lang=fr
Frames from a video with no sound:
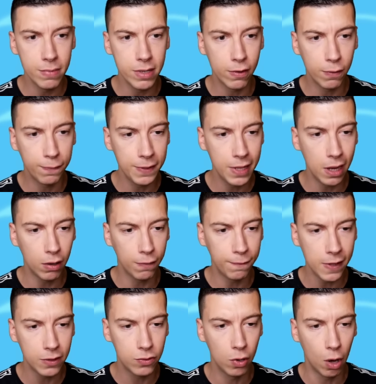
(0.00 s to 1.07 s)
Mais au final, en
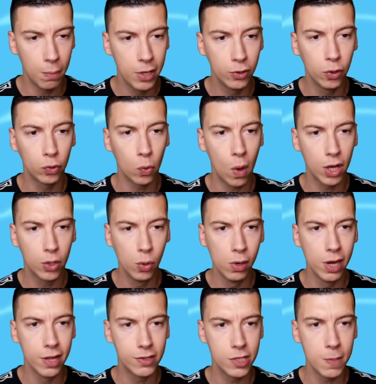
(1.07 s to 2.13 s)
fait, tu leur mets 2-3
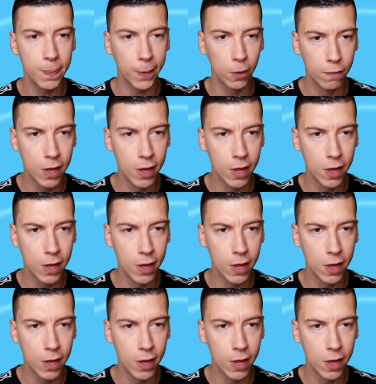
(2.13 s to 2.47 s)
coups et les types ils